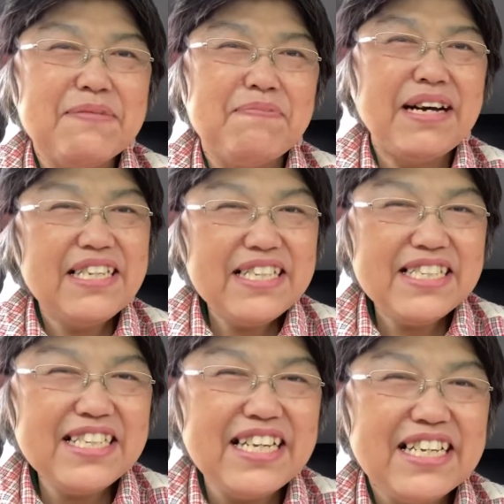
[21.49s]
毎
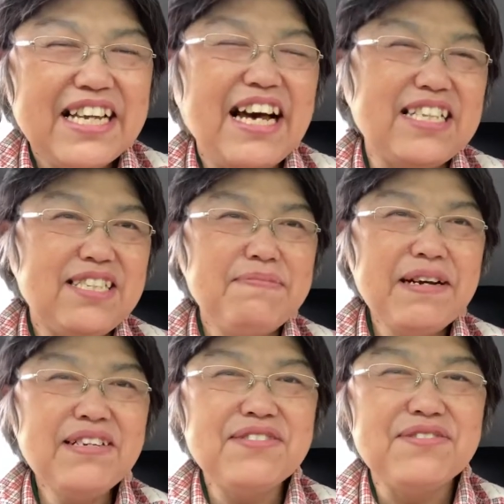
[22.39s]
日ね、はち
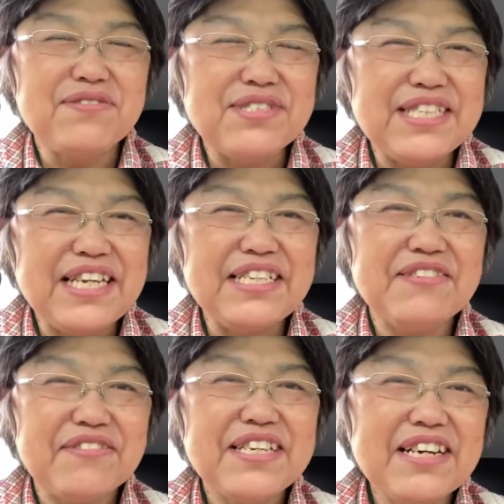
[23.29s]
まんろくせん
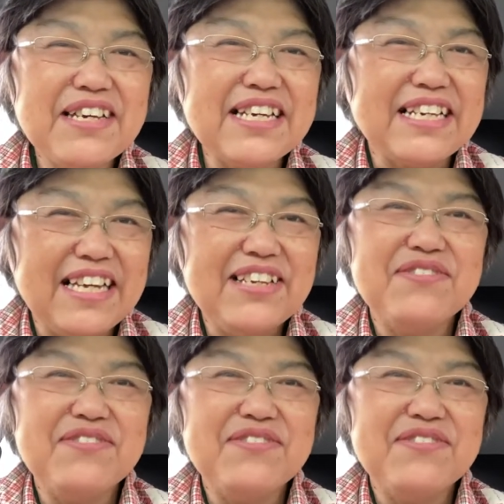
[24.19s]
よんひゃくえんがね、